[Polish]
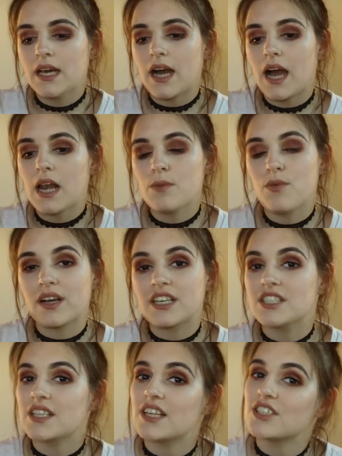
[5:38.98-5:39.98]
Albo
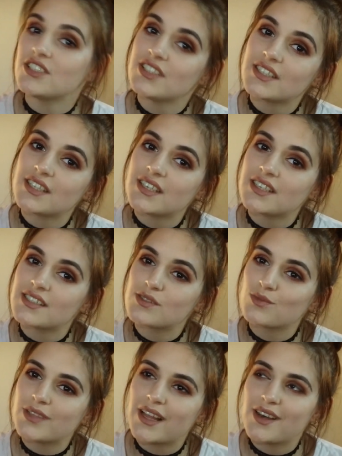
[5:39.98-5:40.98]
jakieś naleśniki z
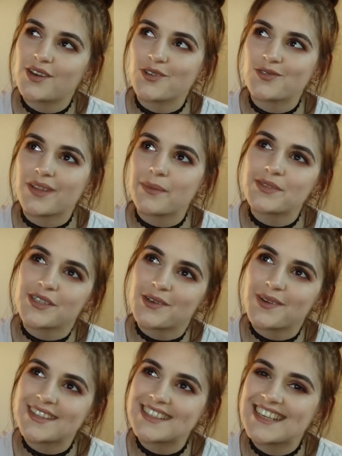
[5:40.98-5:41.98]
nutellą na
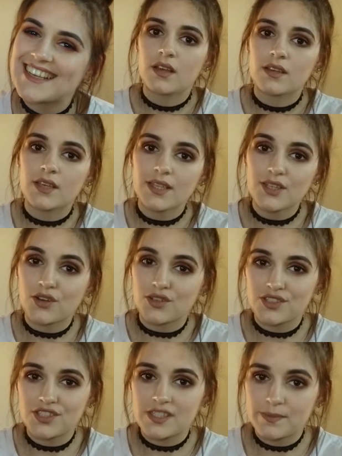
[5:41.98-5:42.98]
przykład. Kiedy
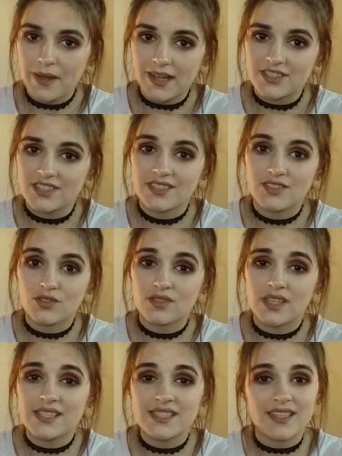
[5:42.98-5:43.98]
chodzisz spać? No
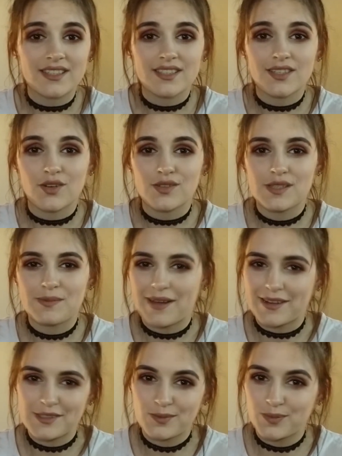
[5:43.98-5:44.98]
niestety chodzę
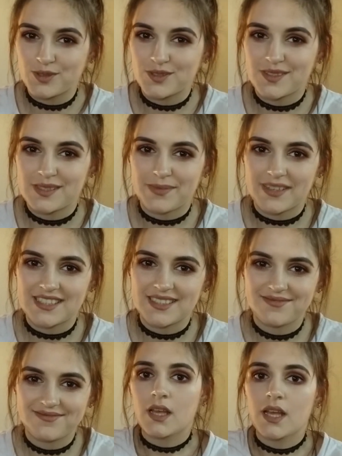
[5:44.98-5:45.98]
bardzo późno spać.
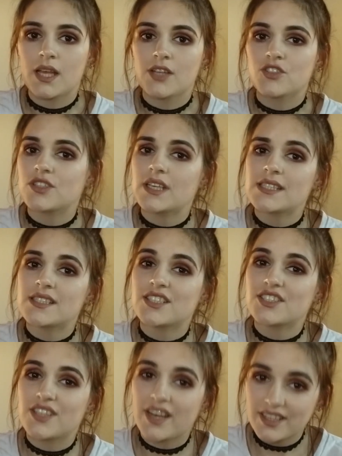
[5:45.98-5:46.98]
Czy
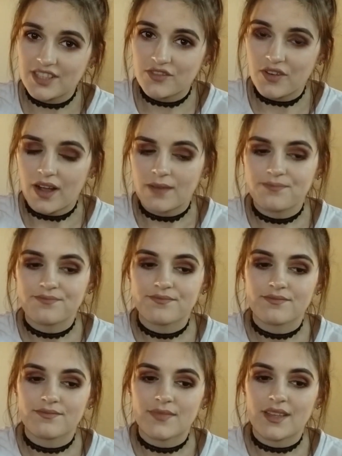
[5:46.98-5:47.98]
jesteś leniwa?
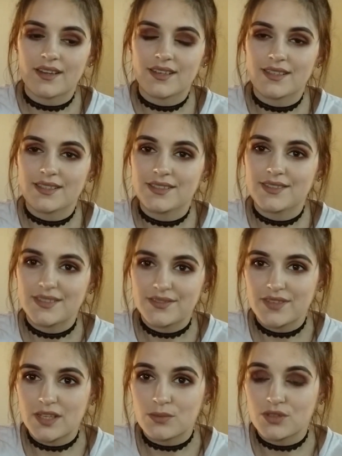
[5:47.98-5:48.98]
Yy,
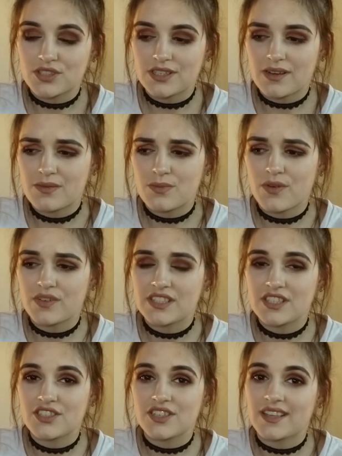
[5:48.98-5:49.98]
wiadomo, chciałabym
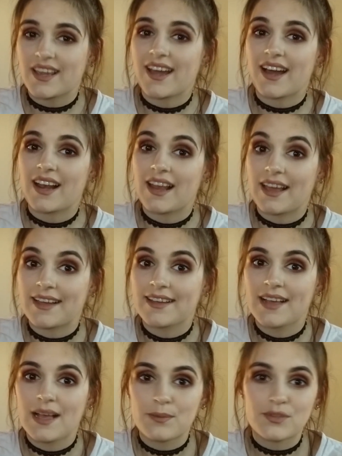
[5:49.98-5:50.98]
powiedzieć, że nie, ale
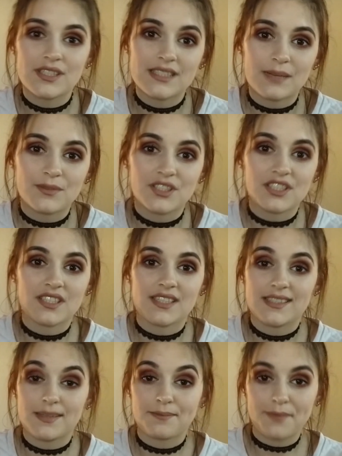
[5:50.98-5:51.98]
Przyznam się, że
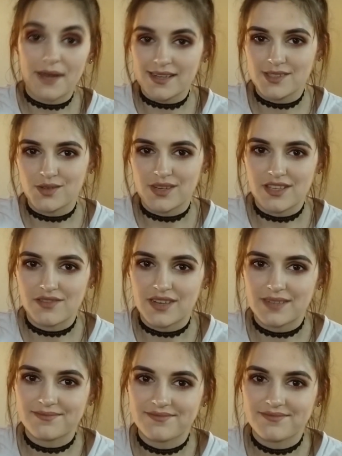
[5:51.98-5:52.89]
jestem bardzo leniwa.